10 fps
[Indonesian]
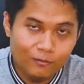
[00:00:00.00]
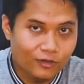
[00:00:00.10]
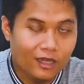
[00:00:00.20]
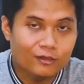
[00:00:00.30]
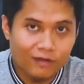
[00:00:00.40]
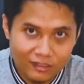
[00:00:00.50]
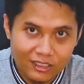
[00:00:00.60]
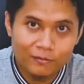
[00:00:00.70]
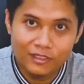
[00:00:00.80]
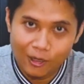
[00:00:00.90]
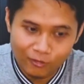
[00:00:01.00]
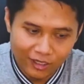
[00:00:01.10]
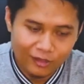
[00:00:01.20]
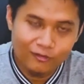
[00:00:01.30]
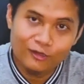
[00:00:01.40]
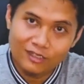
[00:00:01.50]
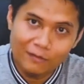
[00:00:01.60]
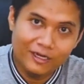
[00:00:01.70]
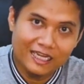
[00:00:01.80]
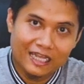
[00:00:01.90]
Bukan Tuhan sih yang menjauhkan, Tuhan sudah
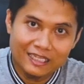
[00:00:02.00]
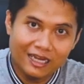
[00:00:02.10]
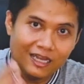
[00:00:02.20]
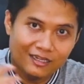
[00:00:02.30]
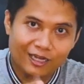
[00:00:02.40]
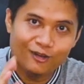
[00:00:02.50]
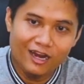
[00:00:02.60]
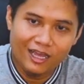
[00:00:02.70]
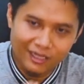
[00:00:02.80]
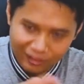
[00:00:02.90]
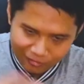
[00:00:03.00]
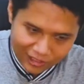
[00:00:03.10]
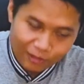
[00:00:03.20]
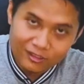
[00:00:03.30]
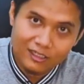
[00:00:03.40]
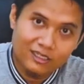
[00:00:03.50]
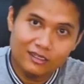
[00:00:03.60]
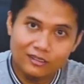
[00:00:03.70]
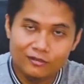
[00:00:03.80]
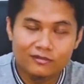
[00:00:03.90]
mendekatkan Anda yang nolak, ya itu jauh
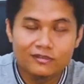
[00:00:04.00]
sendiri.